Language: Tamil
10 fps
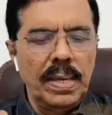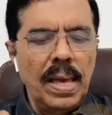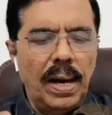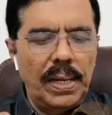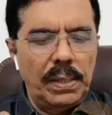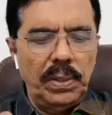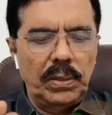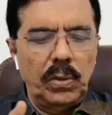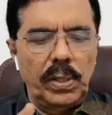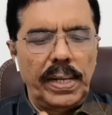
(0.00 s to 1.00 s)

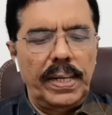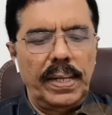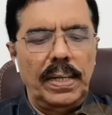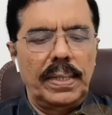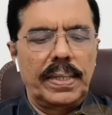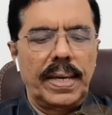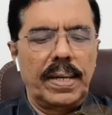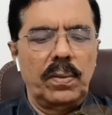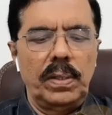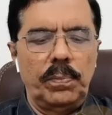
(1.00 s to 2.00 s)
அறுபத்தோரு இடங்கள்
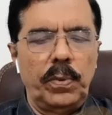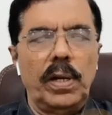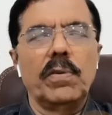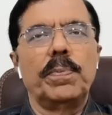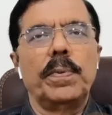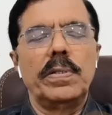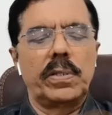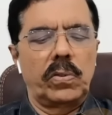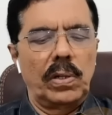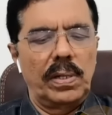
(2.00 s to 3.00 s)
கிடைக்கும்னு போல் ஆஃப் போல்ஸ்
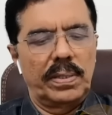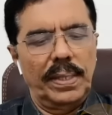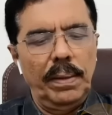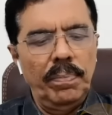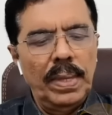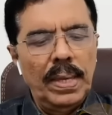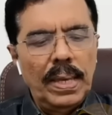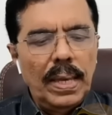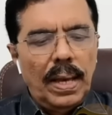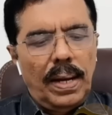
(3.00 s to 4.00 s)
சொல்லிச்சு
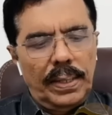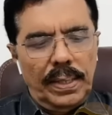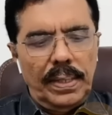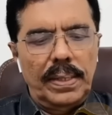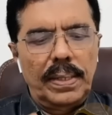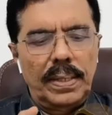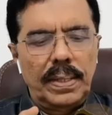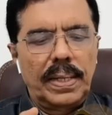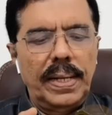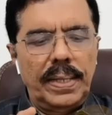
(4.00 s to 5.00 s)
ஆனா
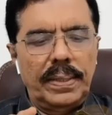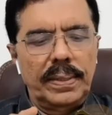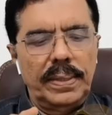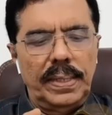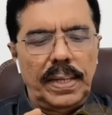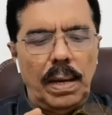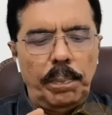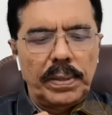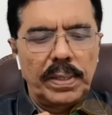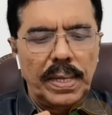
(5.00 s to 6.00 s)
கிடைத்தது
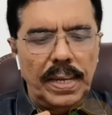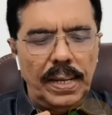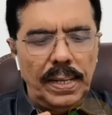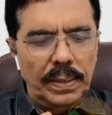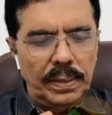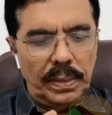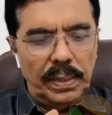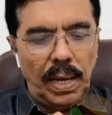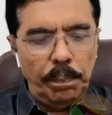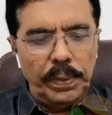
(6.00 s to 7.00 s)
நாற்பத்தி ஏழு
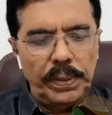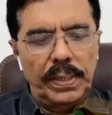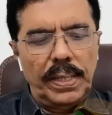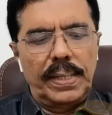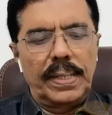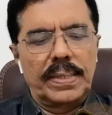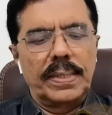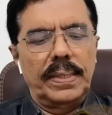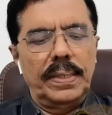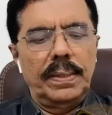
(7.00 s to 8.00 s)
நாற்பது தான்
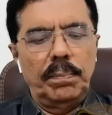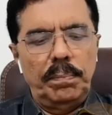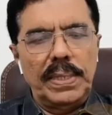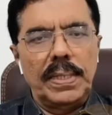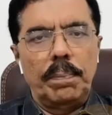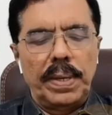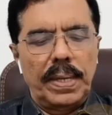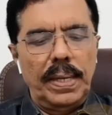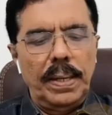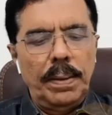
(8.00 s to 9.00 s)
கிடைச்சது பிஜேபிக்கு
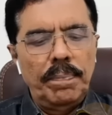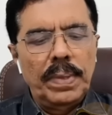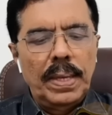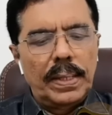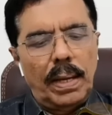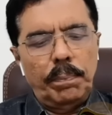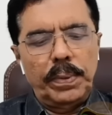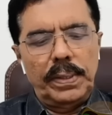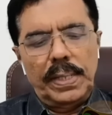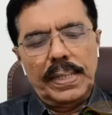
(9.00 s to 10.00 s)
நாற்பது
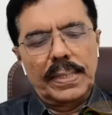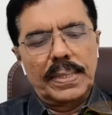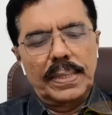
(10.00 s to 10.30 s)
தான் கிடைச்சது